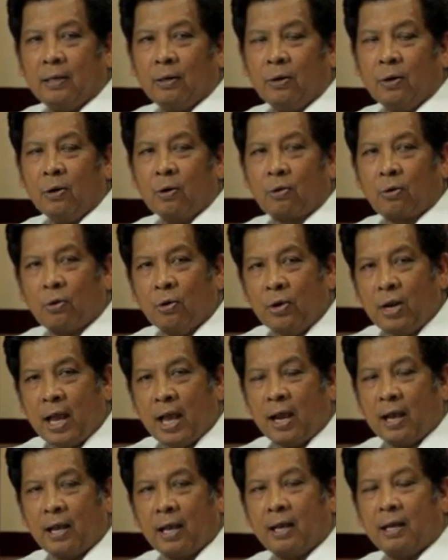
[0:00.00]
o
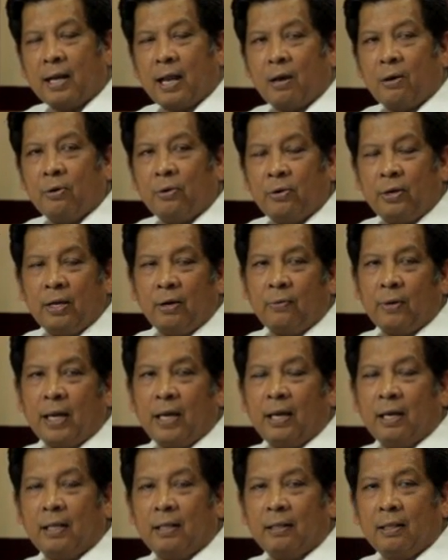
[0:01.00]
kulang ang
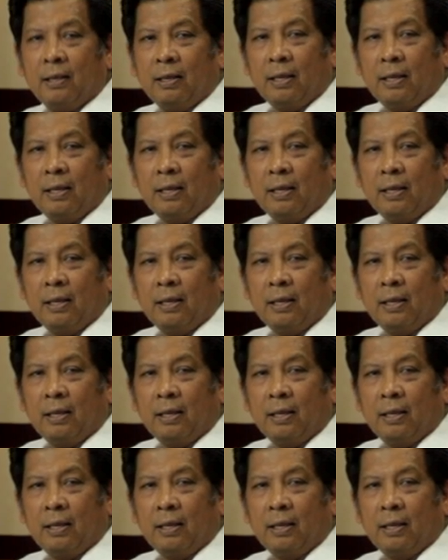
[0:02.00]
nauunawaan,